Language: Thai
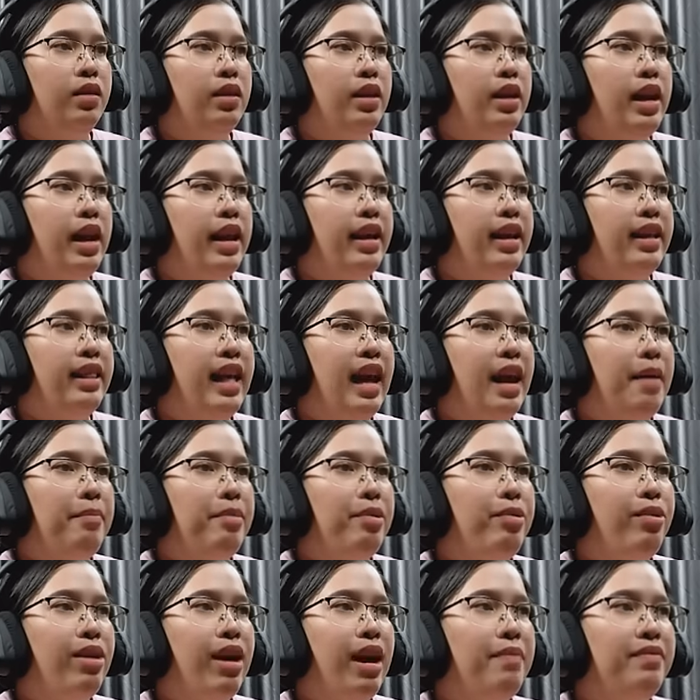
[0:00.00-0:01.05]
เดี๋ยวใดก็ตาม
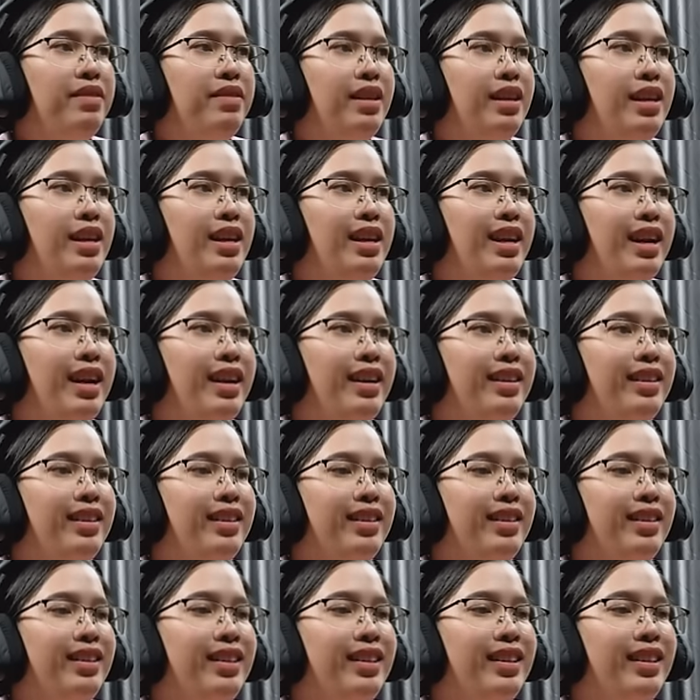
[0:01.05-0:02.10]
มิวครับสิ่งนี้ค่ะ
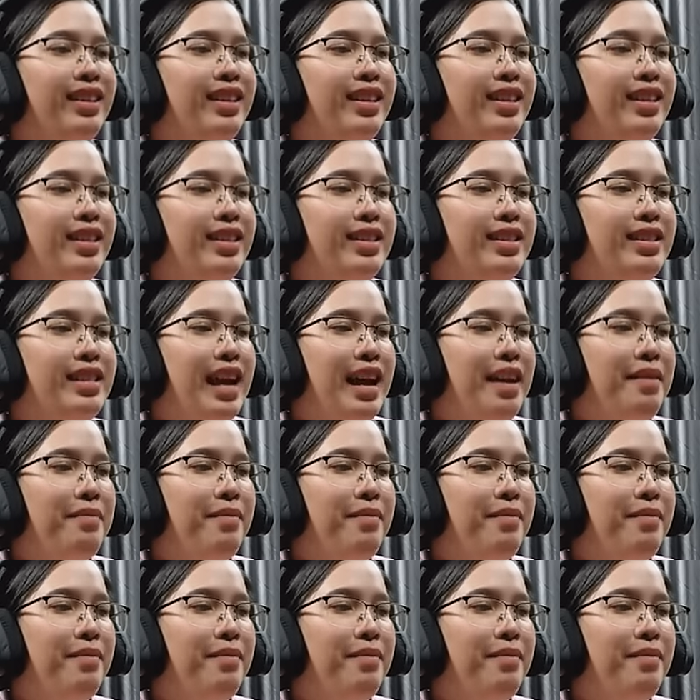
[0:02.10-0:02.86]
จั